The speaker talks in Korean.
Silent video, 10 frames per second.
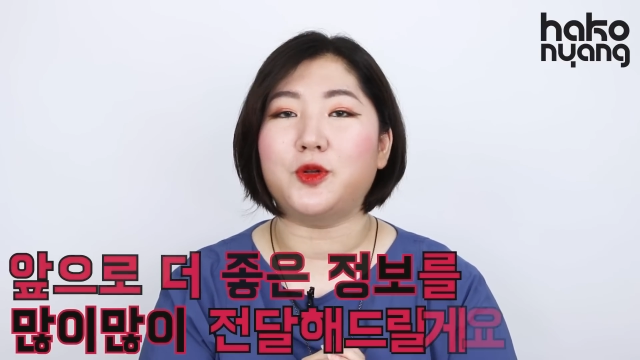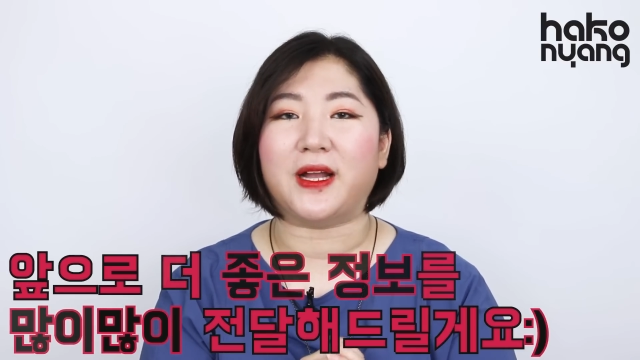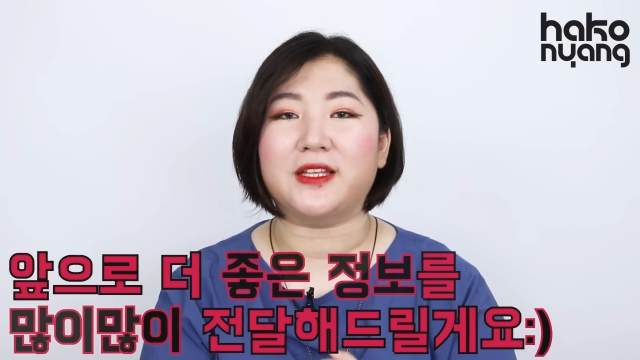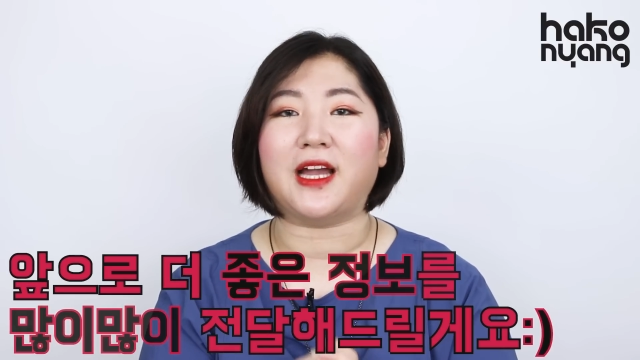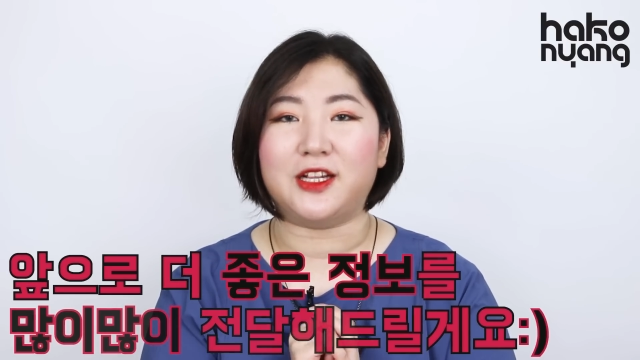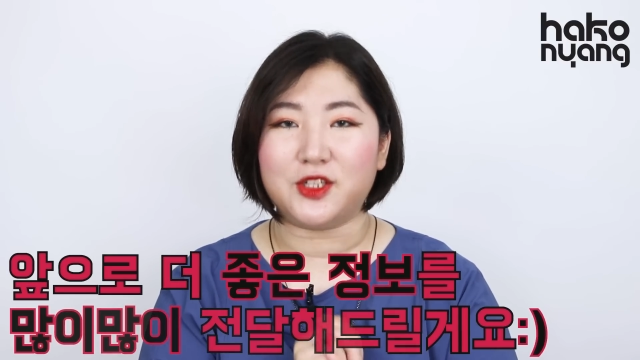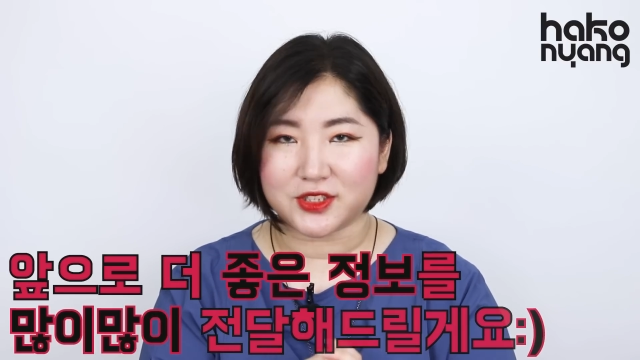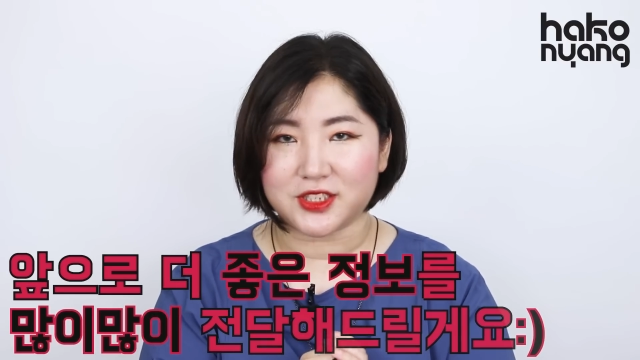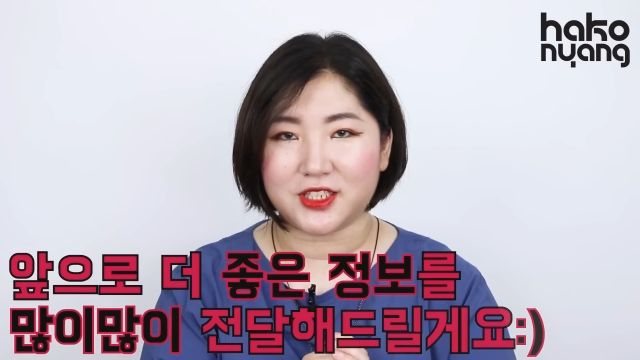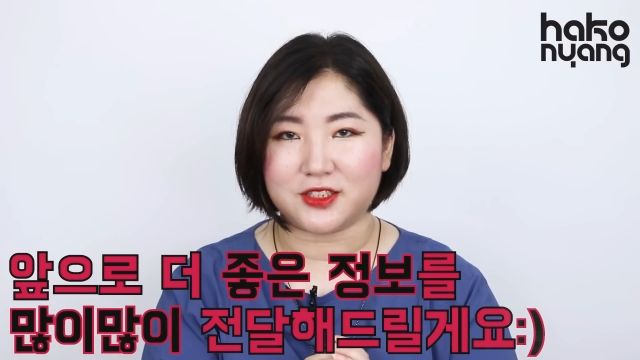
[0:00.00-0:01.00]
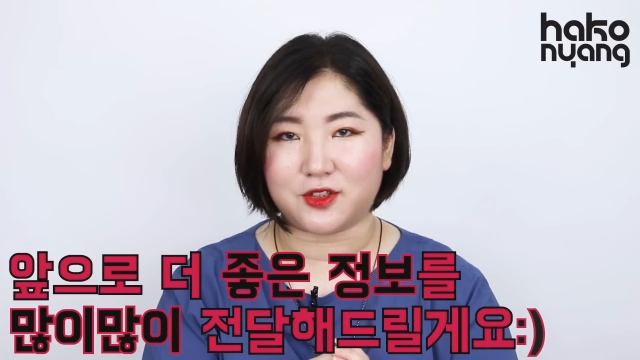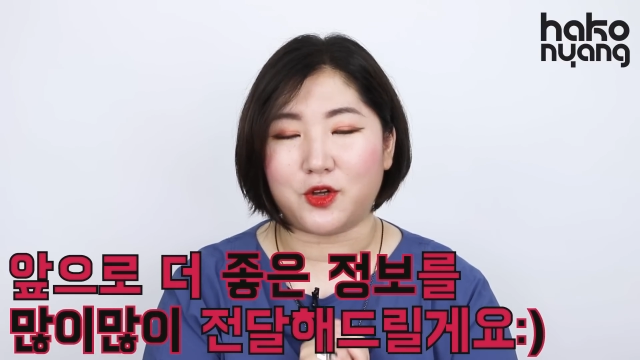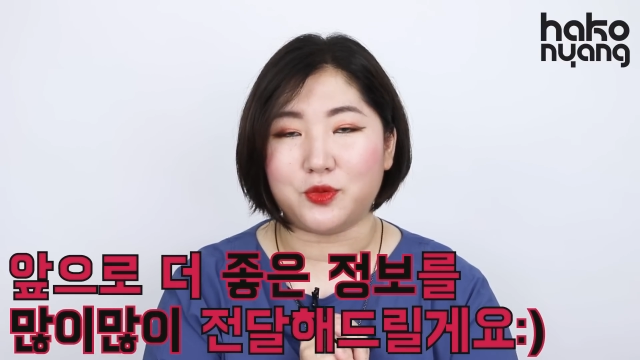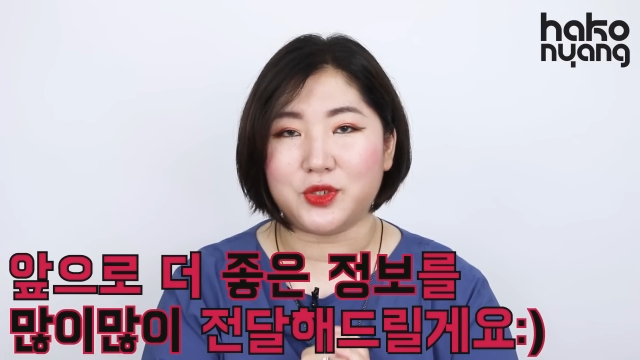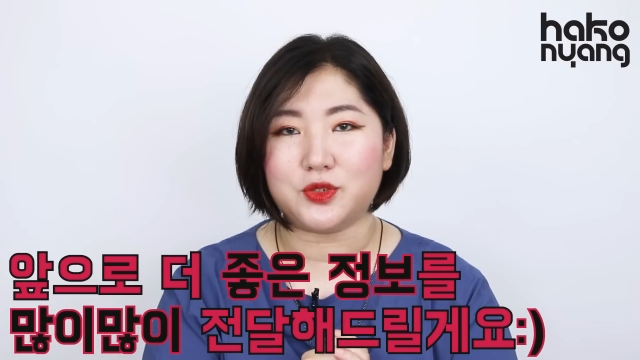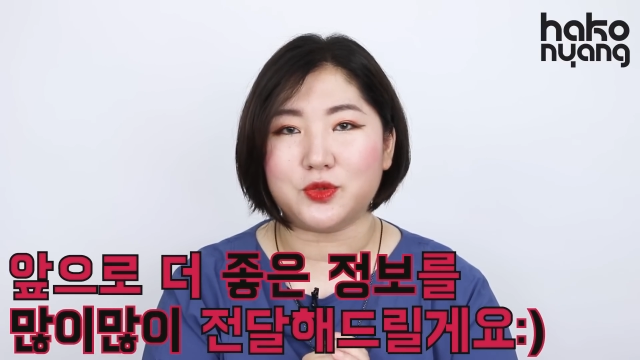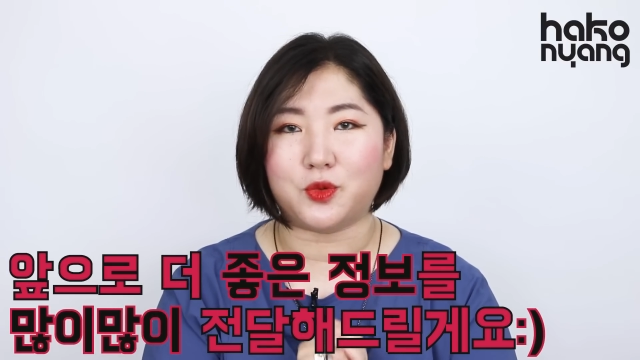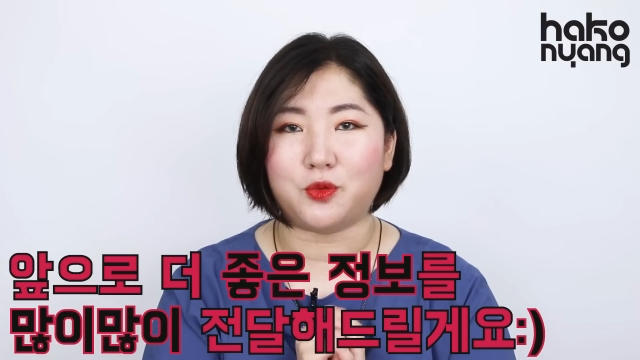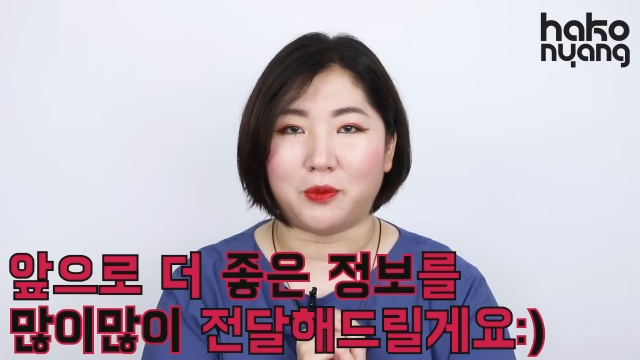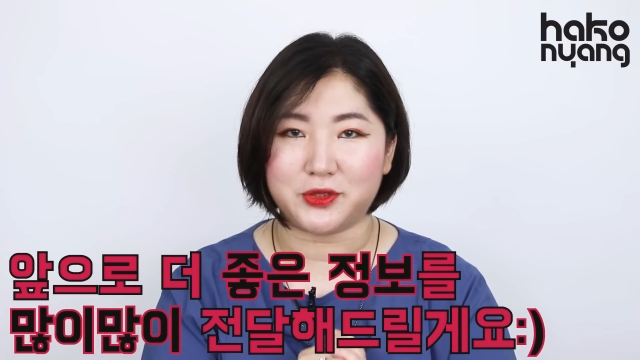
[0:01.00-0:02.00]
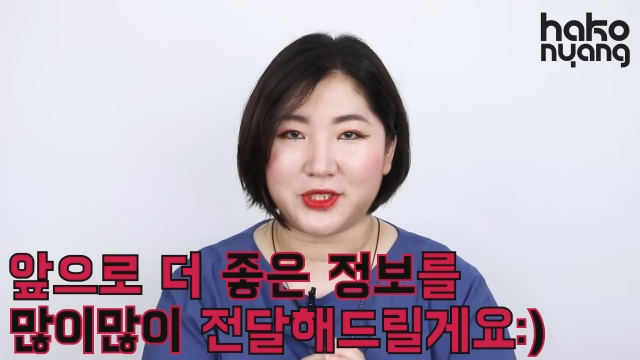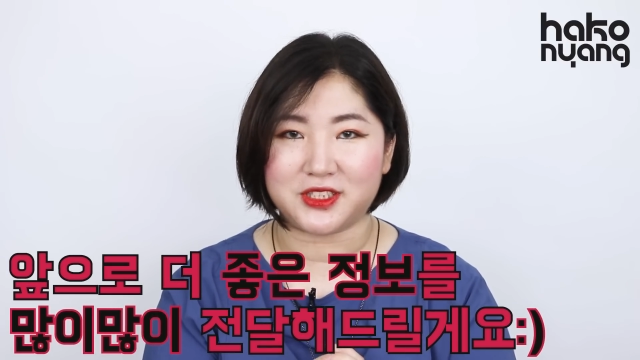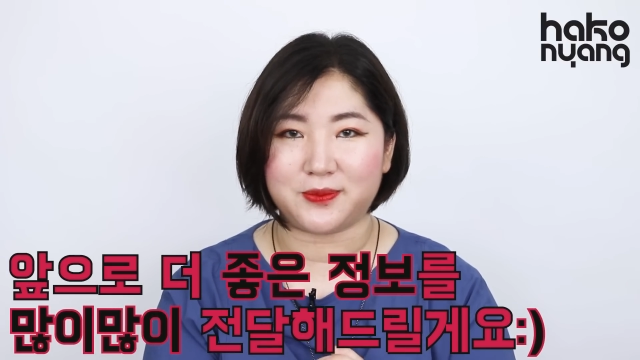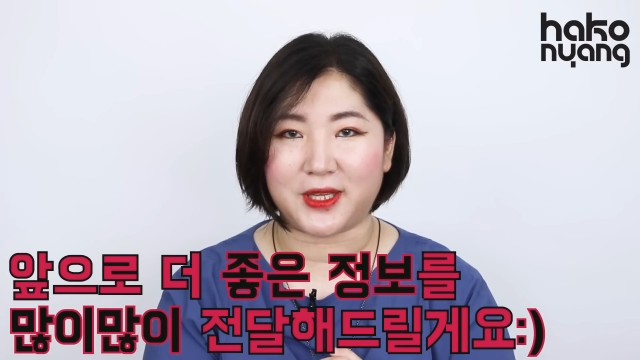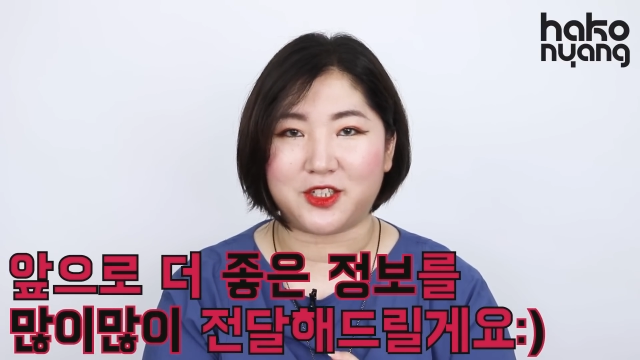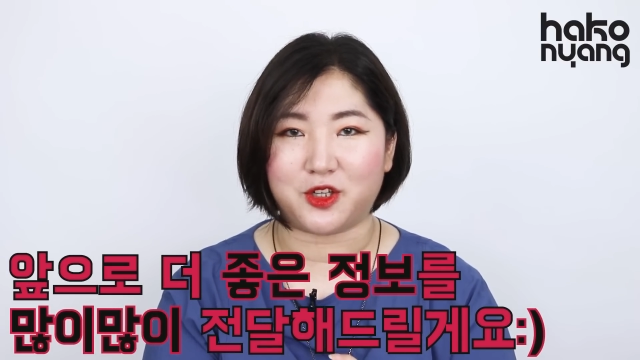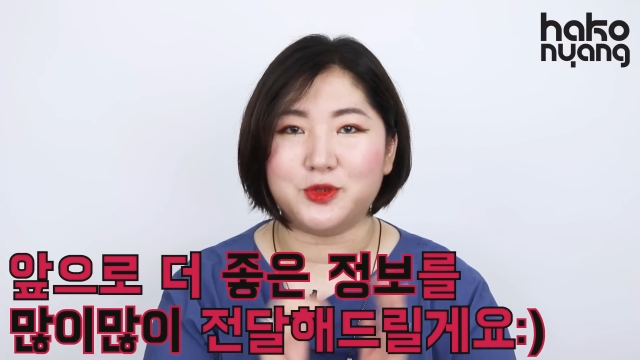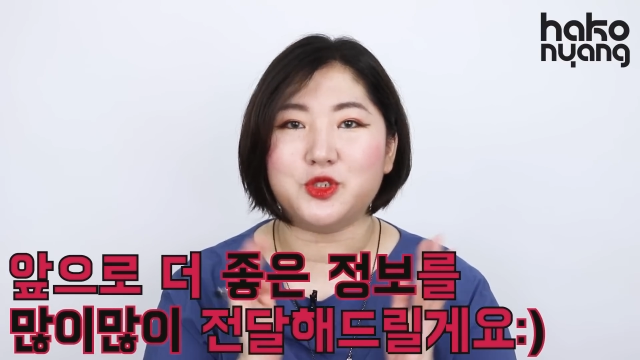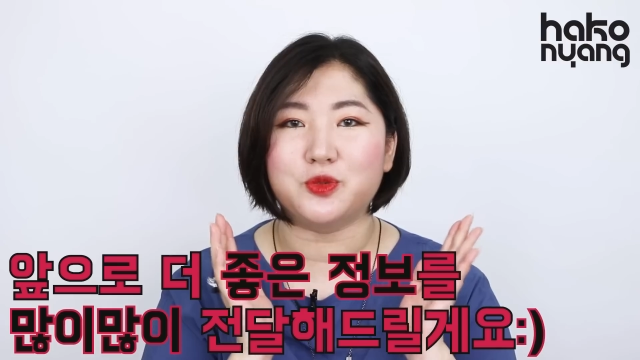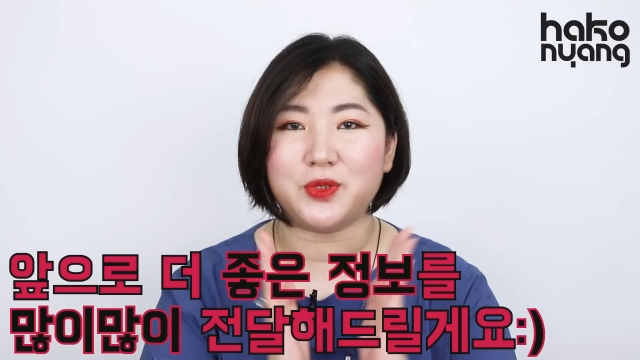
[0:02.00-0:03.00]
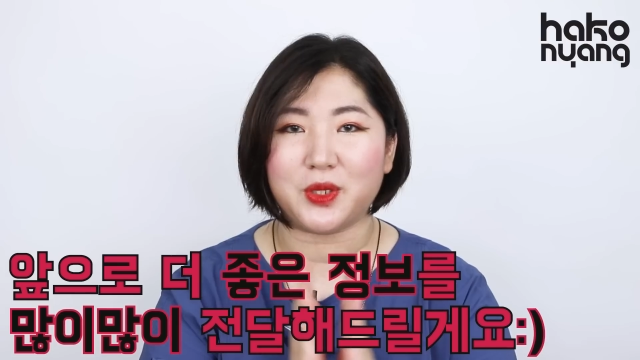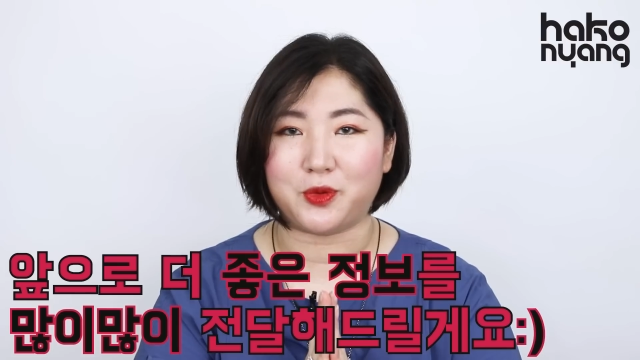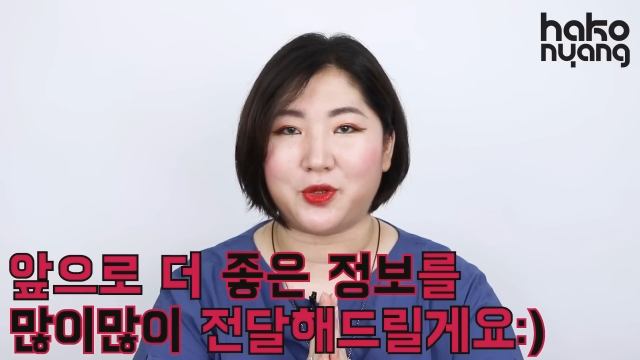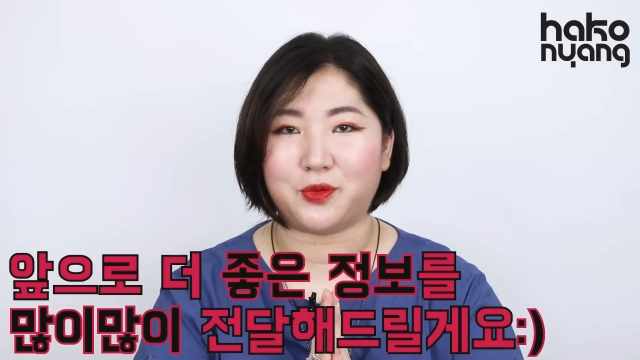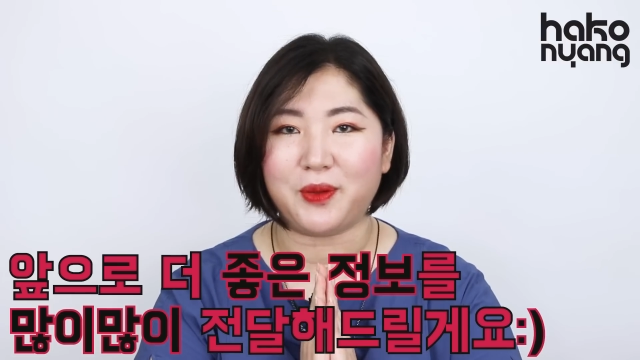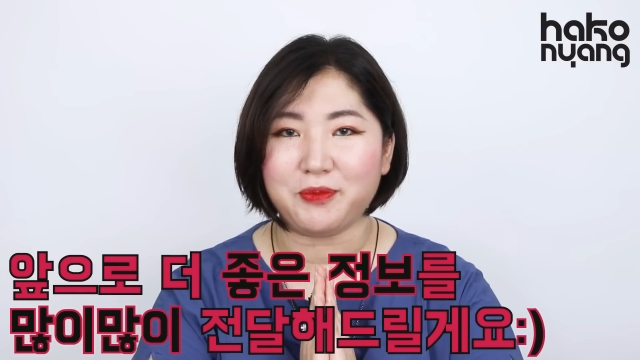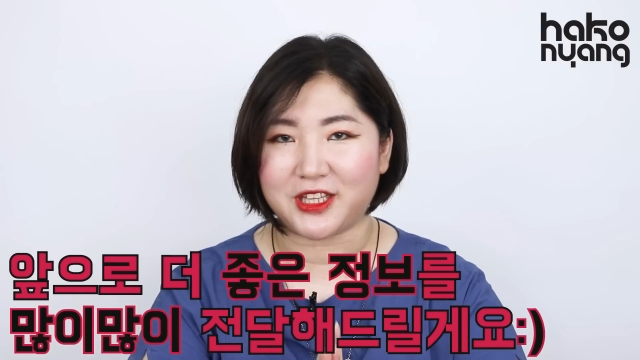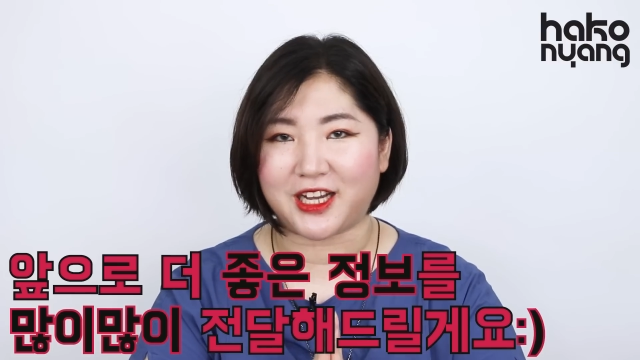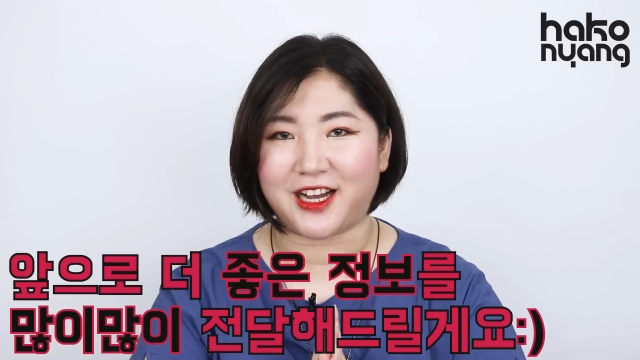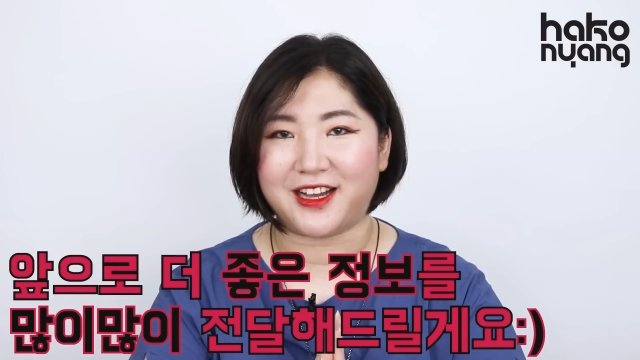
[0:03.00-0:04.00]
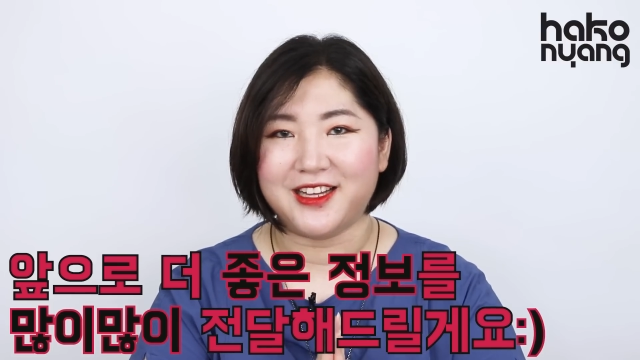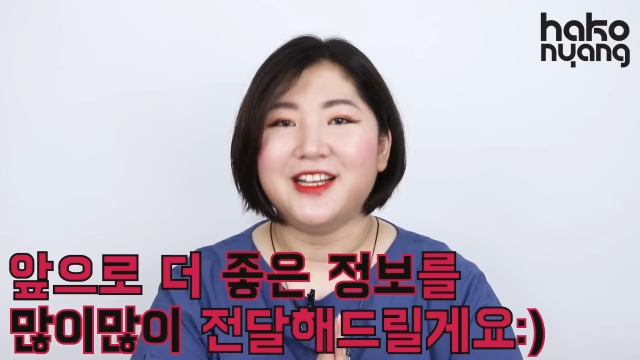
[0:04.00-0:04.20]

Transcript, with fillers: 많이 알려드리는 걸 위주로 원브랜드 메이크업을 준비해 보려고 합니다.